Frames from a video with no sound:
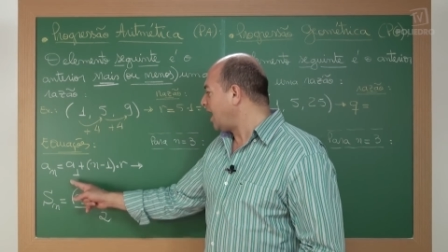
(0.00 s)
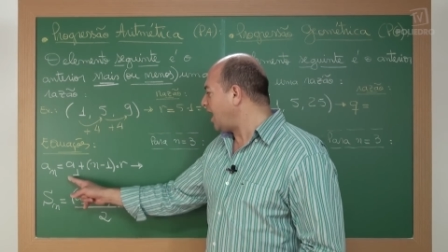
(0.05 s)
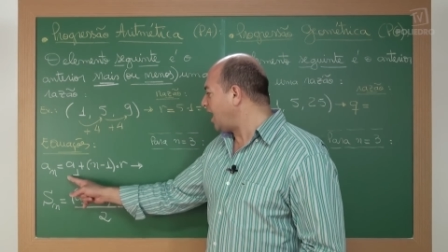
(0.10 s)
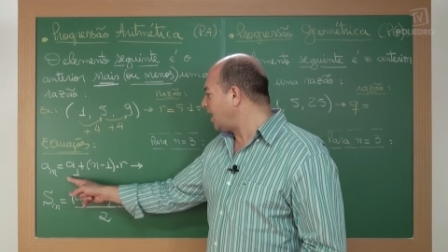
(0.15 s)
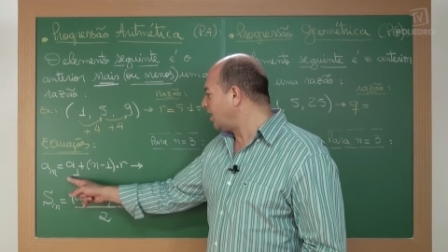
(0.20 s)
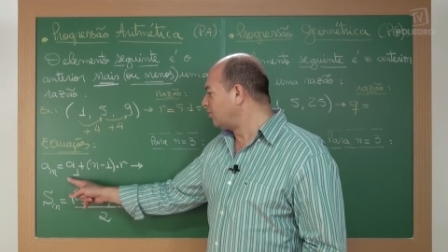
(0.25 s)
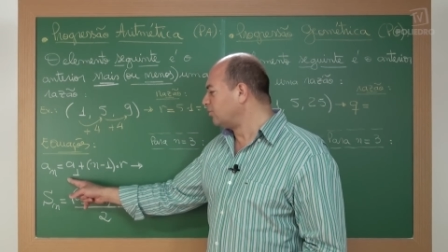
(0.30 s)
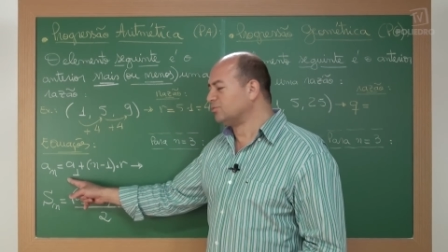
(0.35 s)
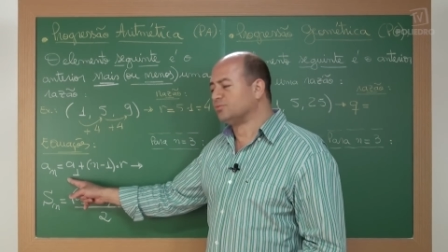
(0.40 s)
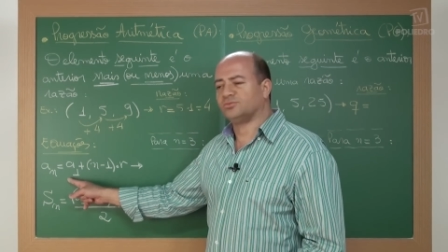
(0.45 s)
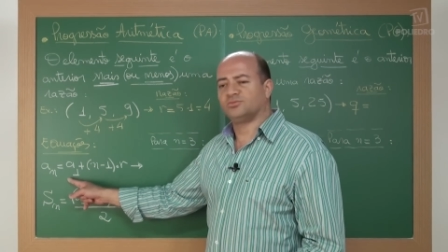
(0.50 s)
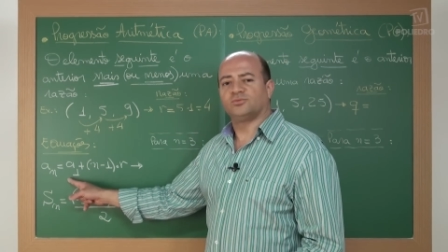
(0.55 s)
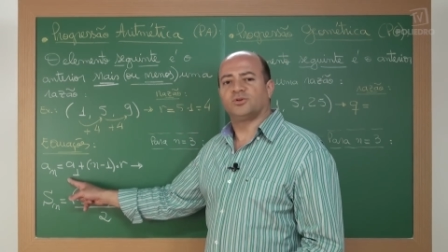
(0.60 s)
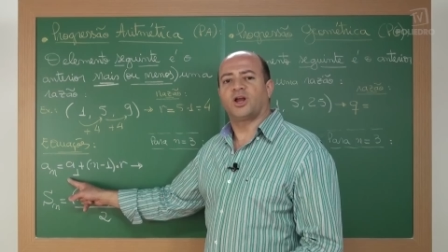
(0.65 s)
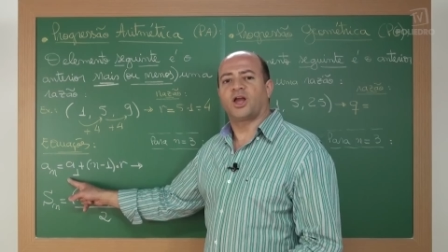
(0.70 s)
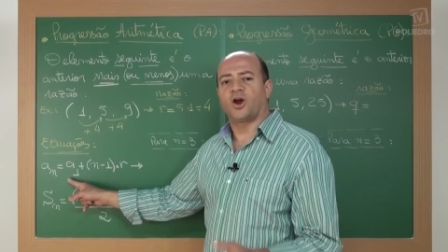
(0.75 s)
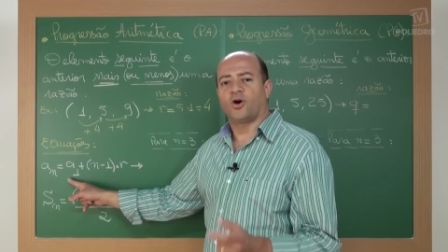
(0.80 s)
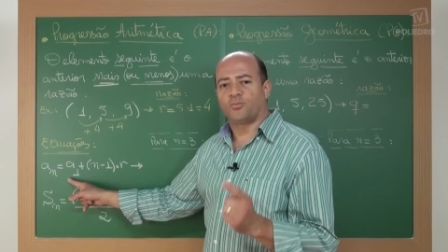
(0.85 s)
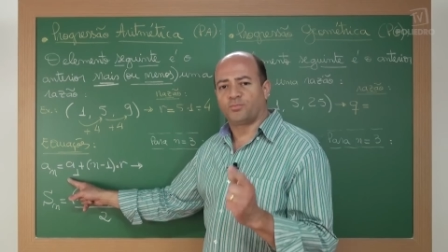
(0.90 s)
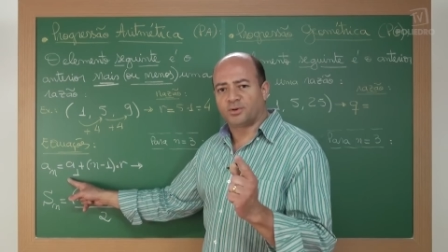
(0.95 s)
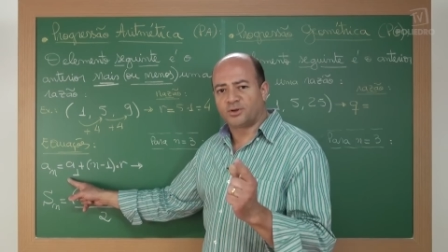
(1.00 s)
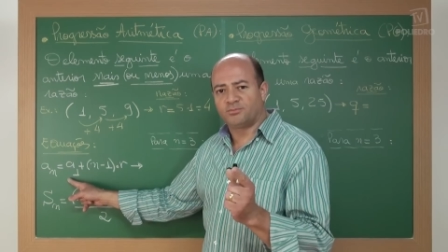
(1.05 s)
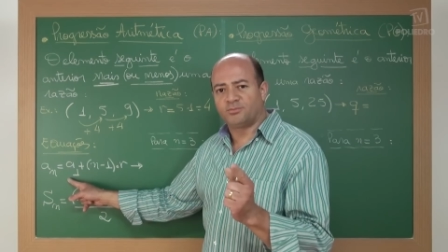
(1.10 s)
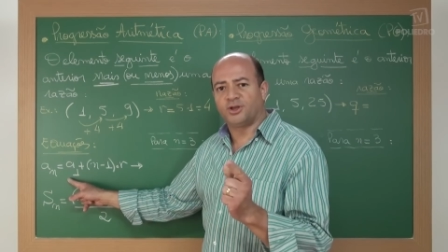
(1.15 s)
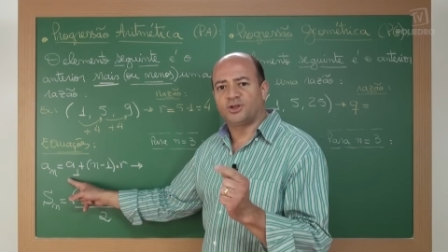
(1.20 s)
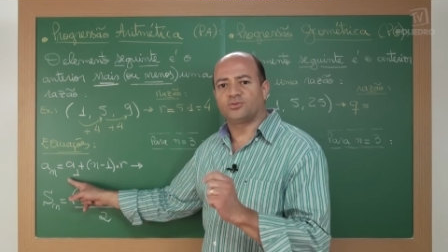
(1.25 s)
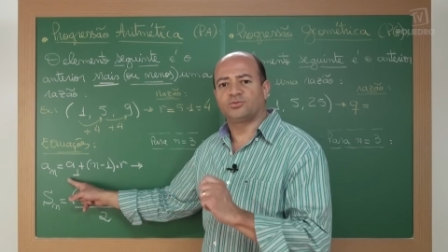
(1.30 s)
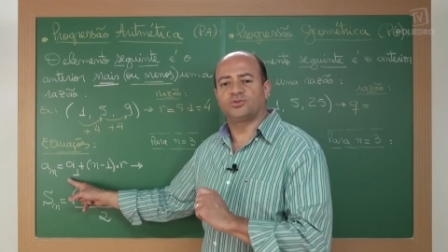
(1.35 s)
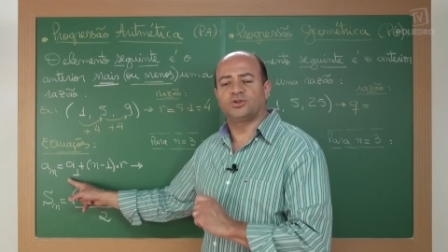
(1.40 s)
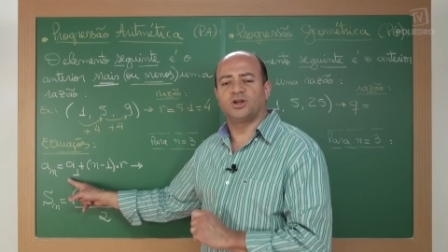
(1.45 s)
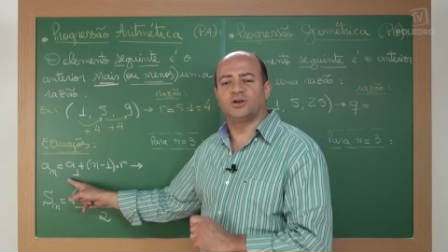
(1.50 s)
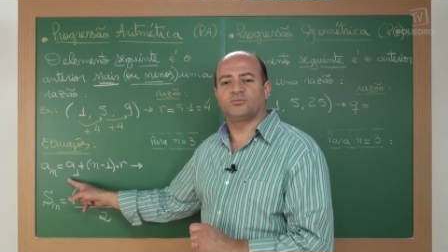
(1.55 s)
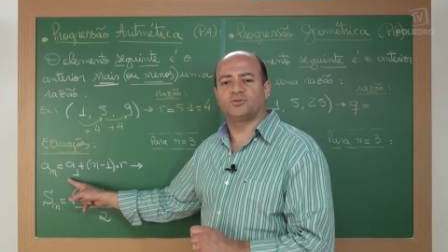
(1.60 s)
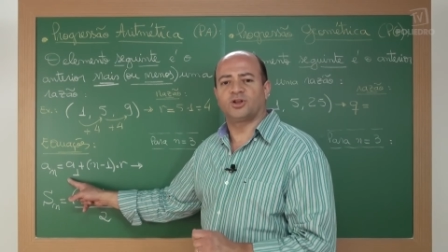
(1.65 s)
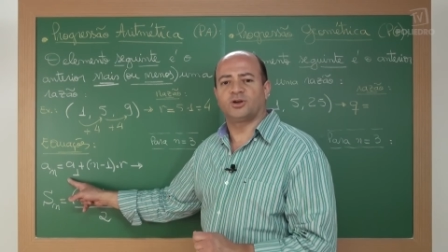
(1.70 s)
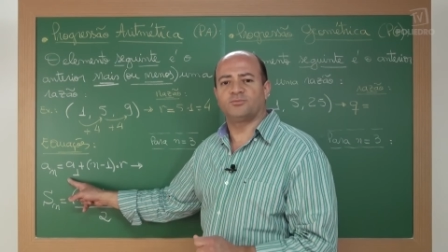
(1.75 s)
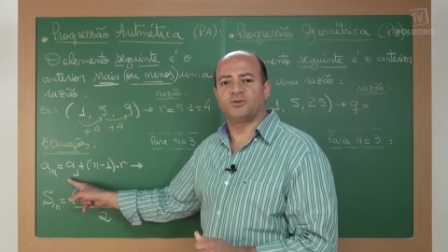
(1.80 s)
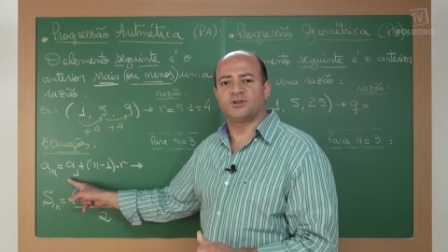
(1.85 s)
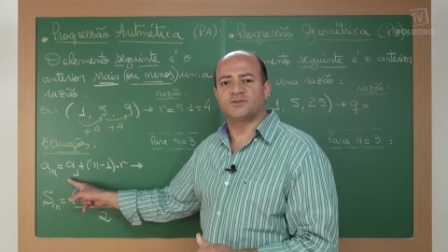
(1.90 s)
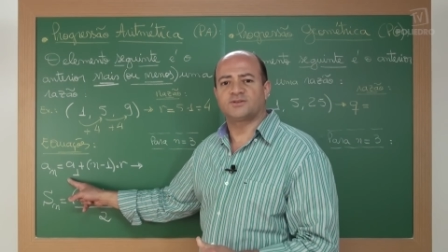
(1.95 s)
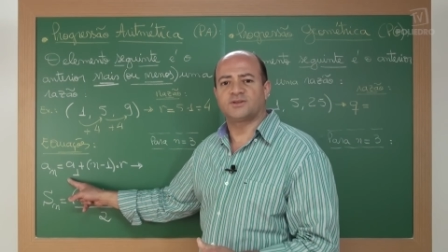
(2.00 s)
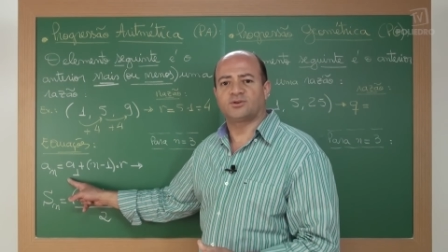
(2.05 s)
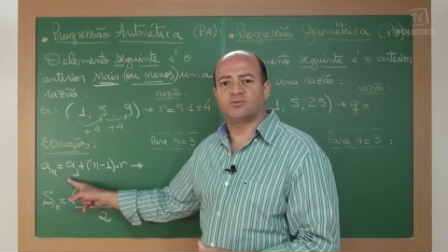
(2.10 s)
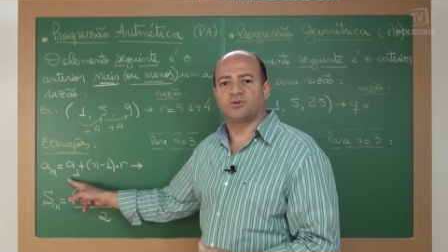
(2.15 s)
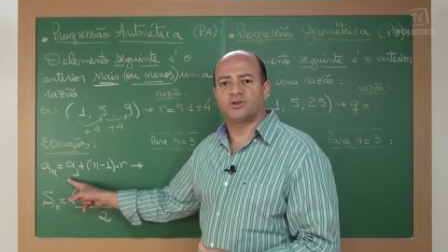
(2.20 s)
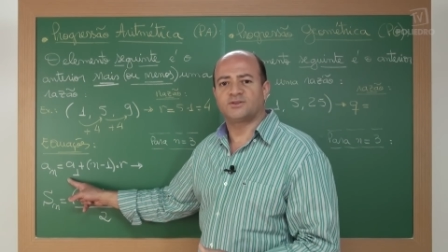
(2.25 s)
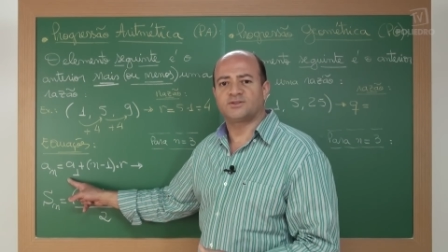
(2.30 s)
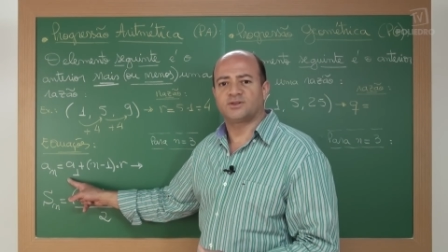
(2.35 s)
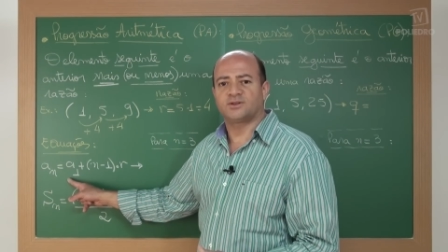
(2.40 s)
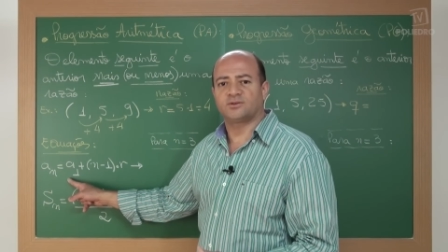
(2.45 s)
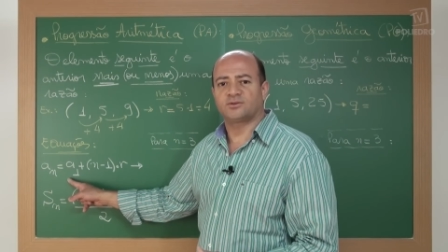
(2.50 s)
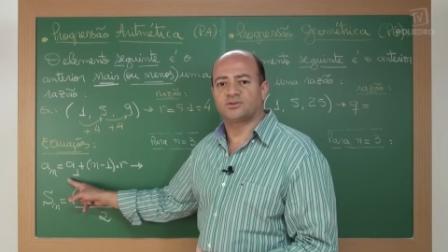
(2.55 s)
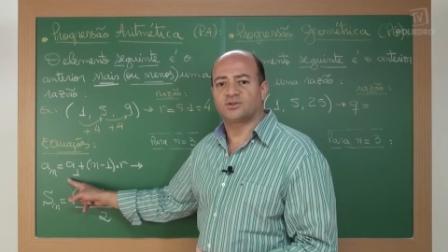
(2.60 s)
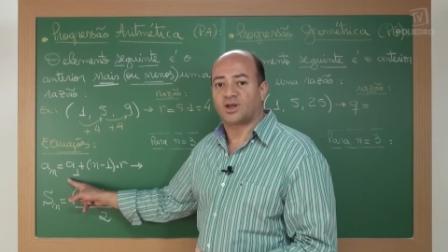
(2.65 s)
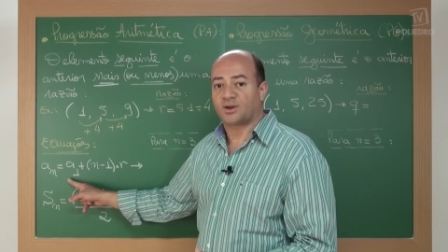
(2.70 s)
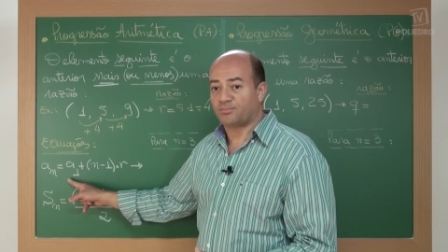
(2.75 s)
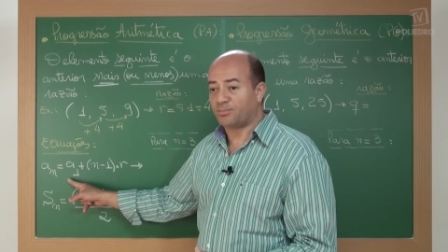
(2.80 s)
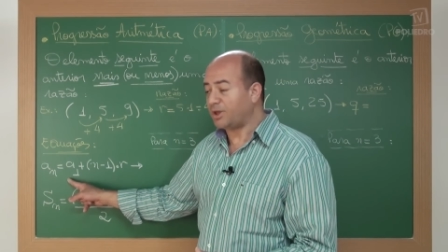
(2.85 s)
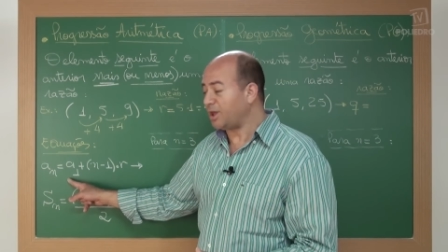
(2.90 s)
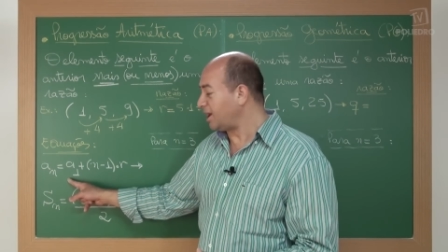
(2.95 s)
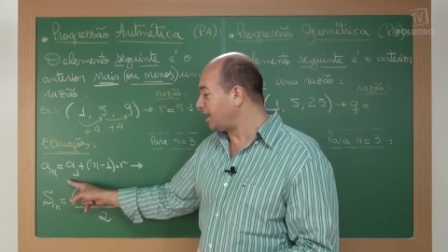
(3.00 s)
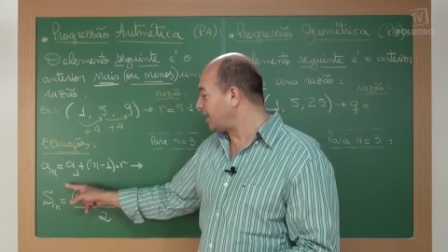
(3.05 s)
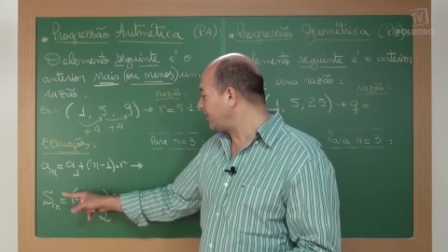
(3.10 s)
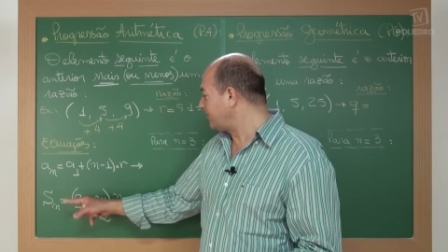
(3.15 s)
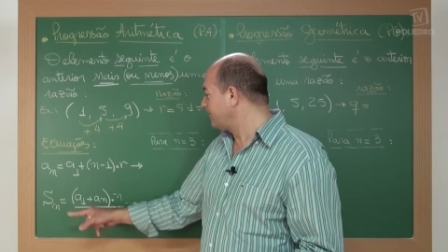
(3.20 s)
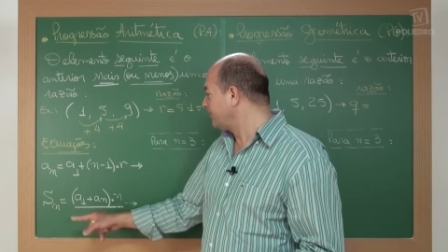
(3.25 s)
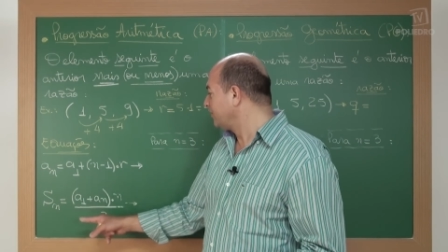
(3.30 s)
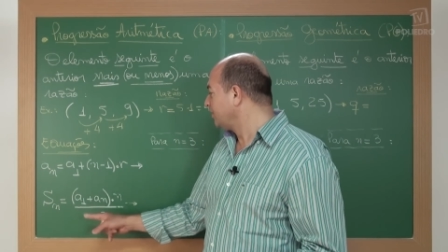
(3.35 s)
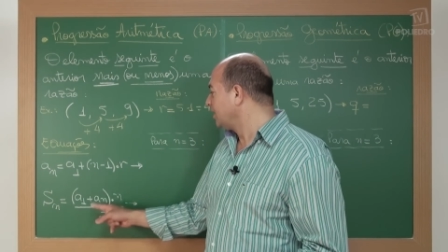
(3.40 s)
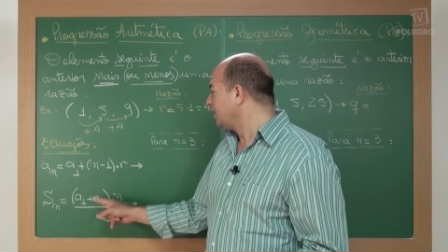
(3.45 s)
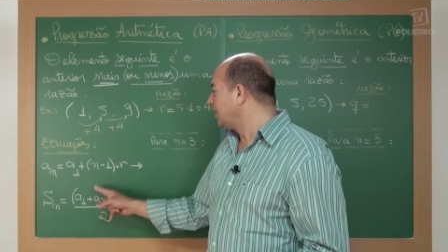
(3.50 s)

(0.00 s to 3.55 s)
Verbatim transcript: A1 é o primeiro termo da minha sequência da PA.